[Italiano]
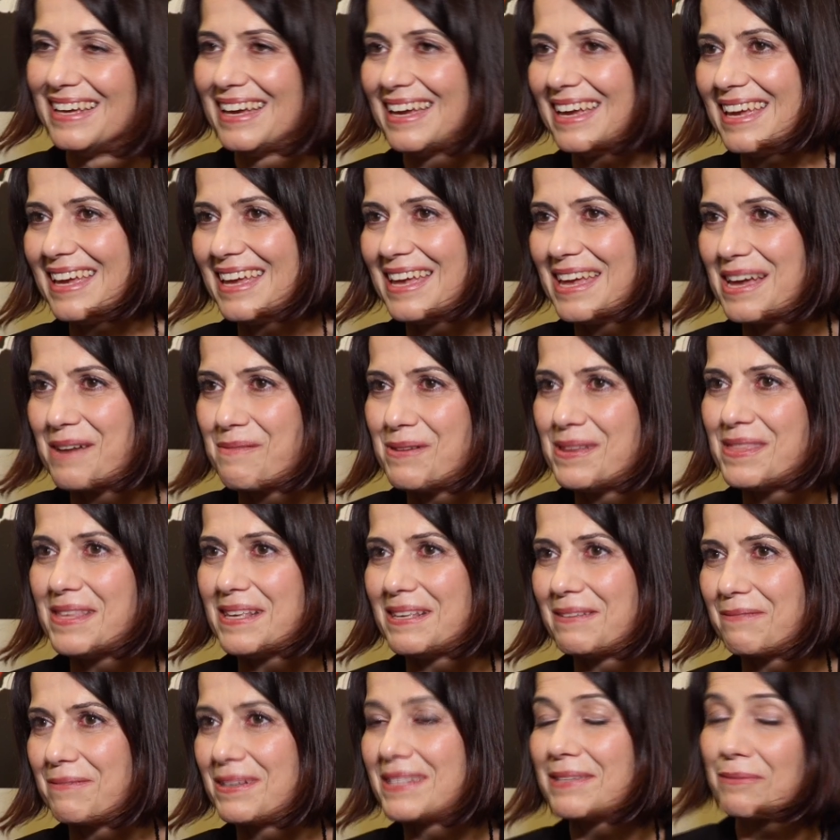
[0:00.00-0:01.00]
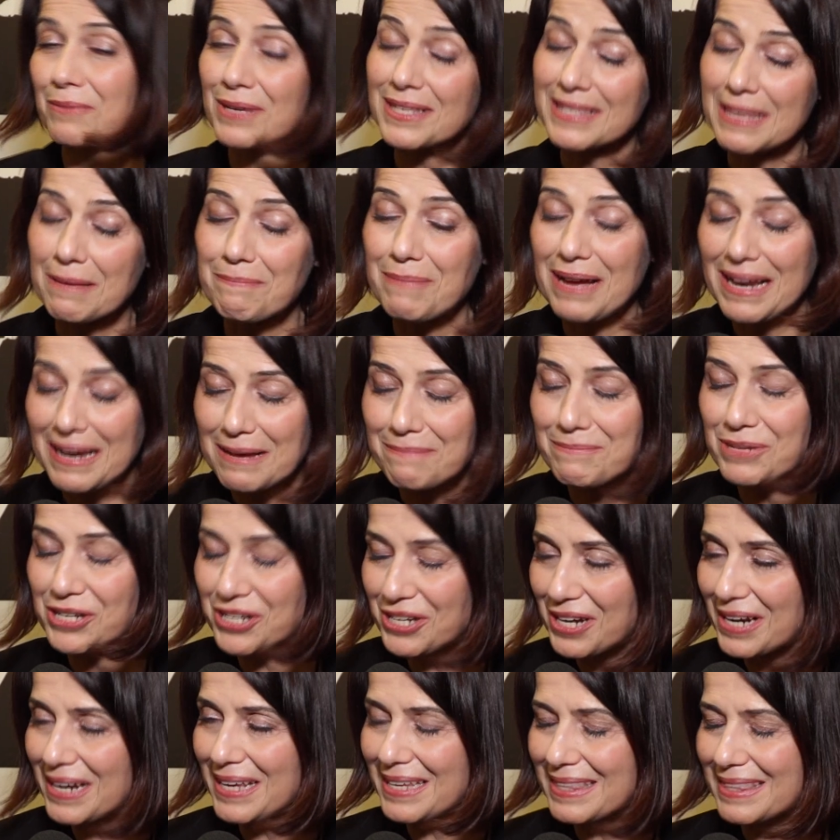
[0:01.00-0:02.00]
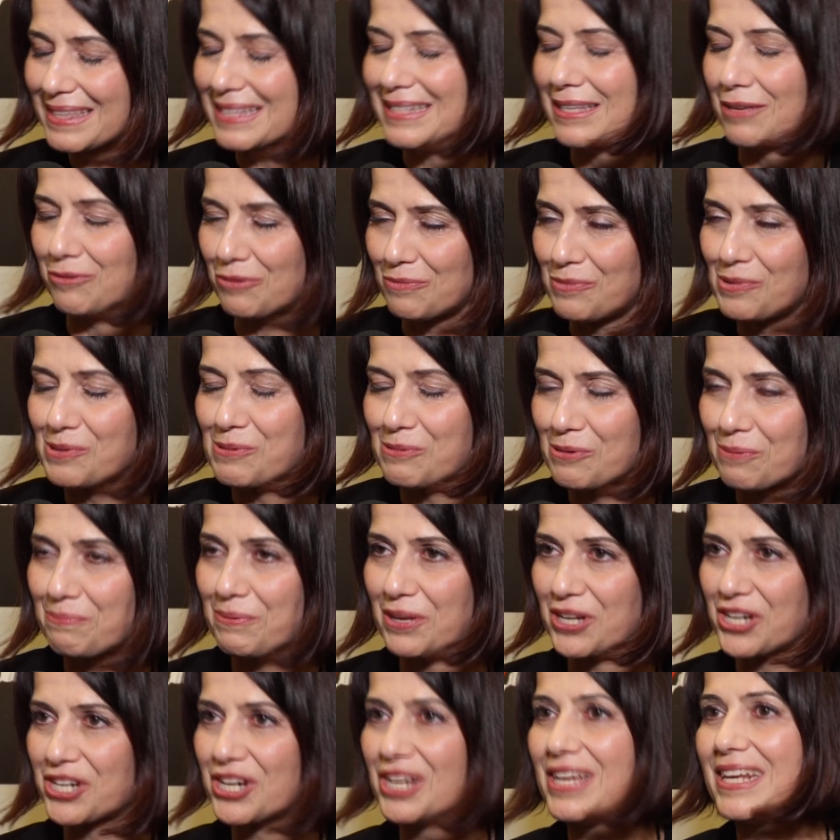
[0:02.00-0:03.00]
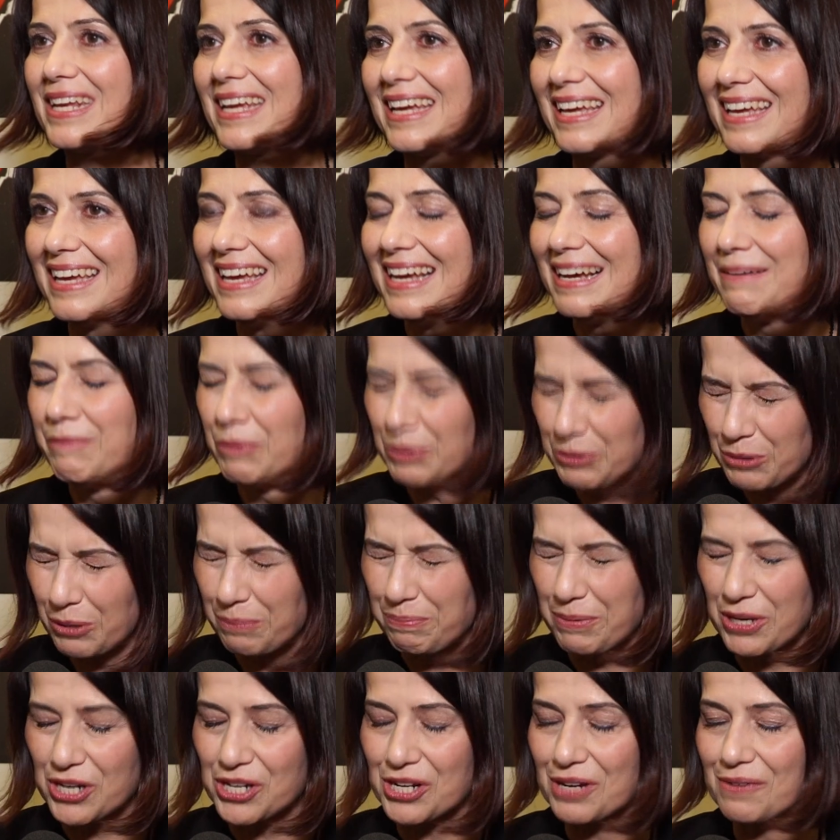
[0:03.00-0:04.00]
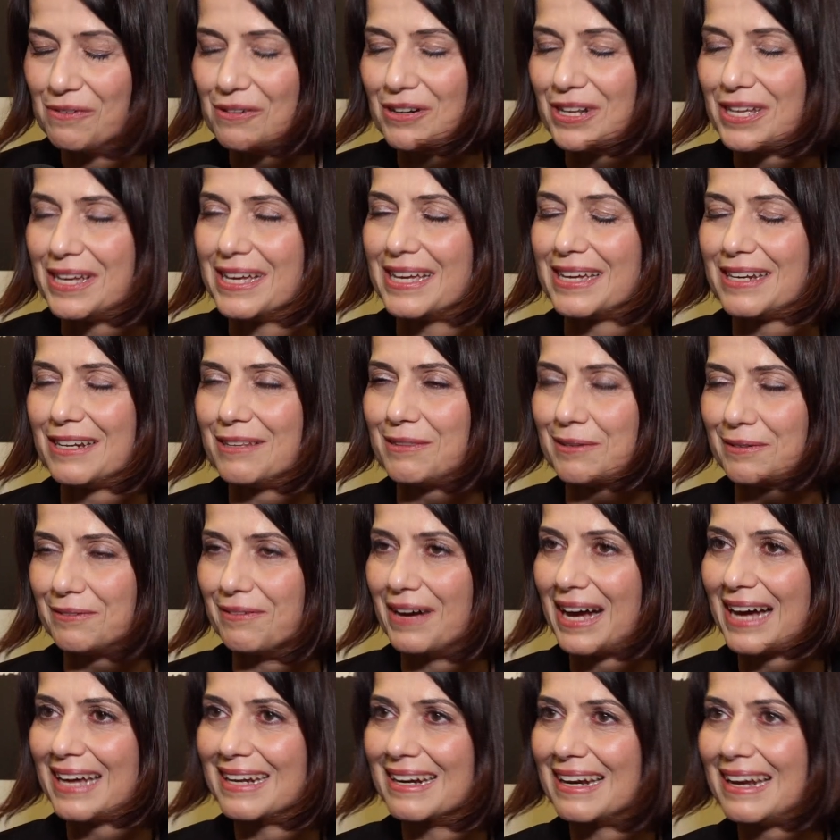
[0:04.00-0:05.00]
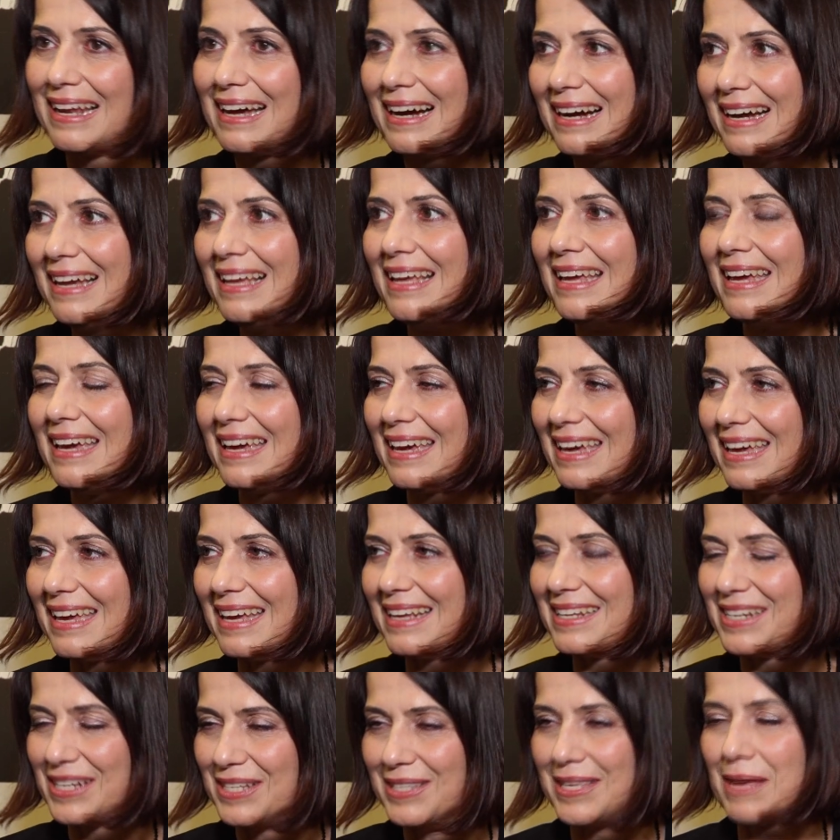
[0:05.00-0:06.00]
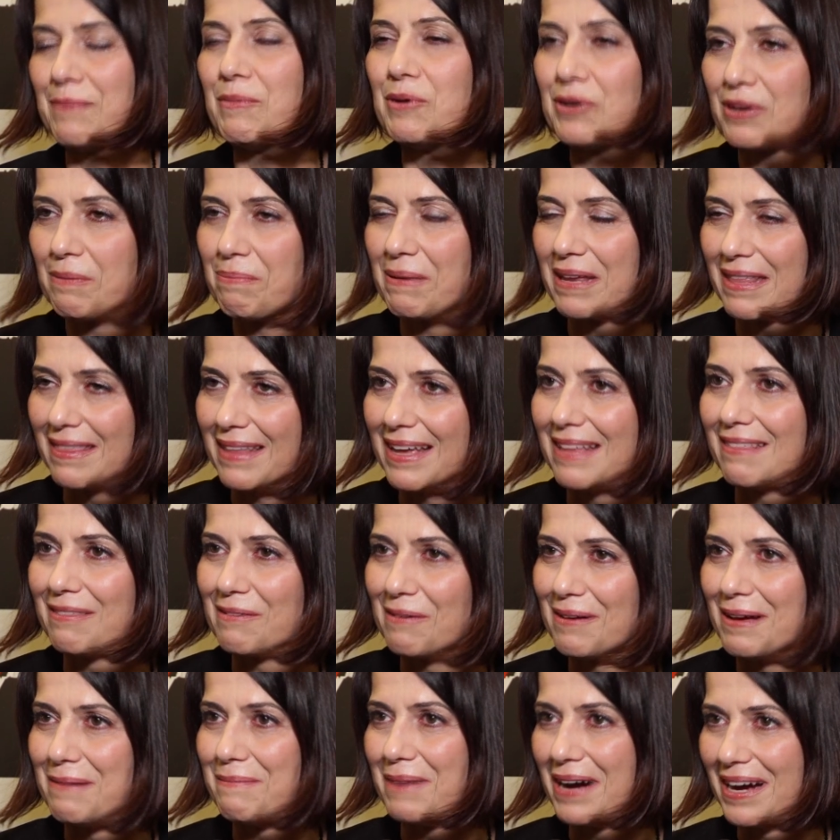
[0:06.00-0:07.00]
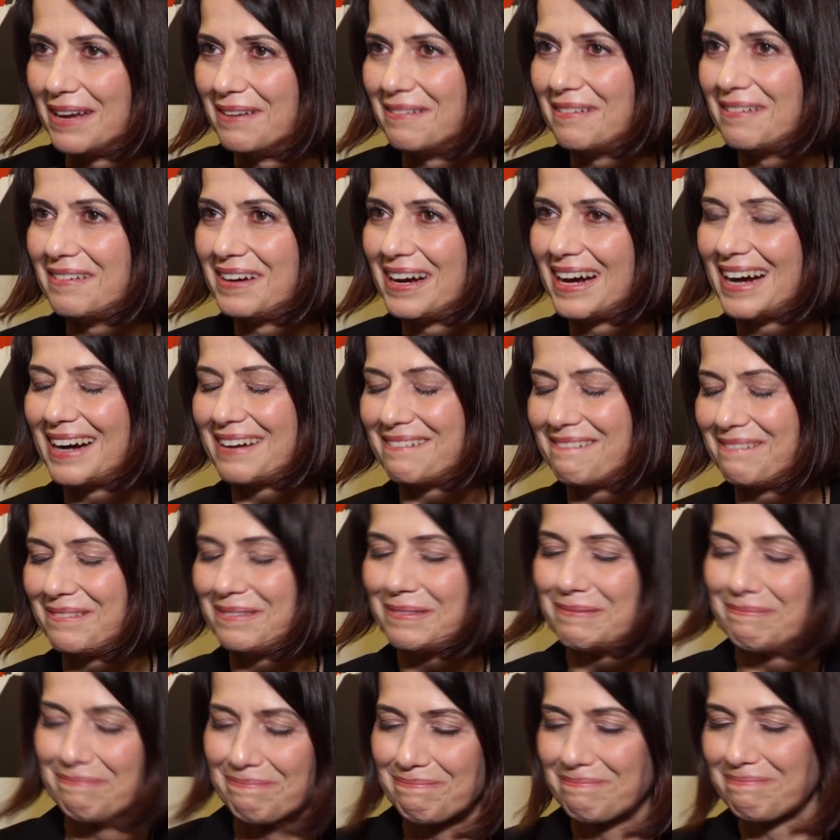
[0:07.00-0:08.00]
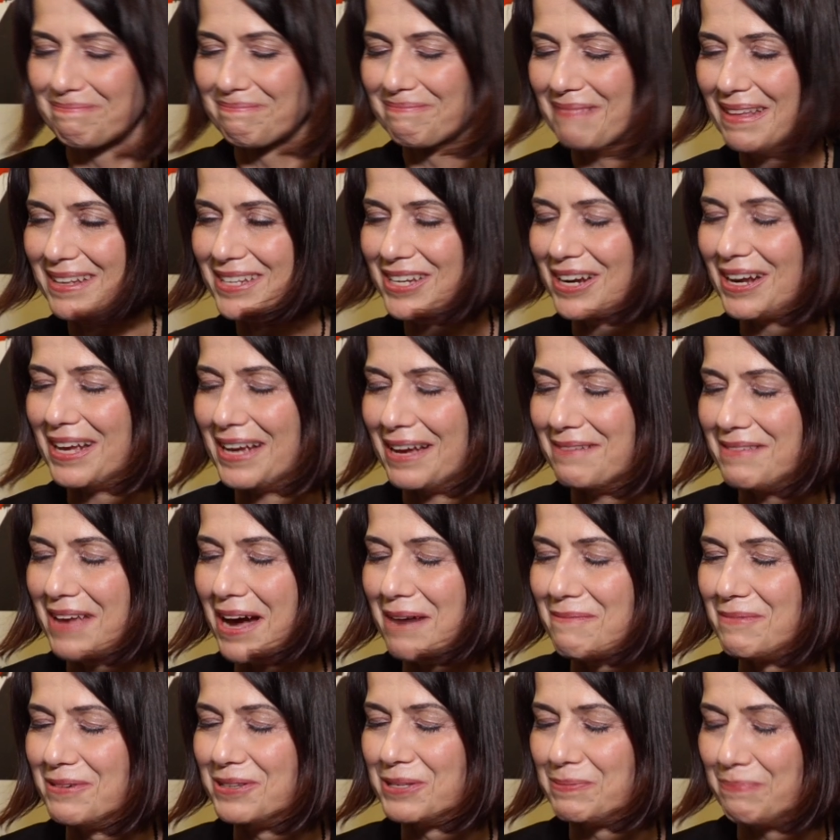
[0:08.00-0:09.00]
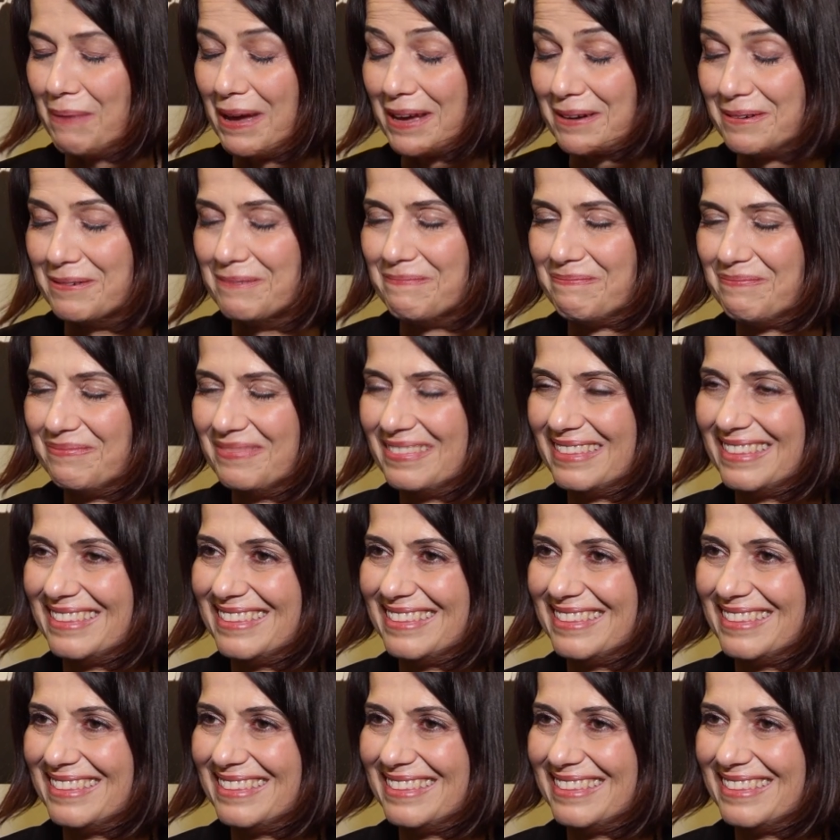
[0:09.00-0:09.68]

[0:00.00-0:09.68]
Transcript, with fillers: E quindi questa, questa bella bicicletta è stato molto, piacere, molto piacevole ritrovarla e ci stiamo riprendendo la mano, ah, ce la caviamo spero.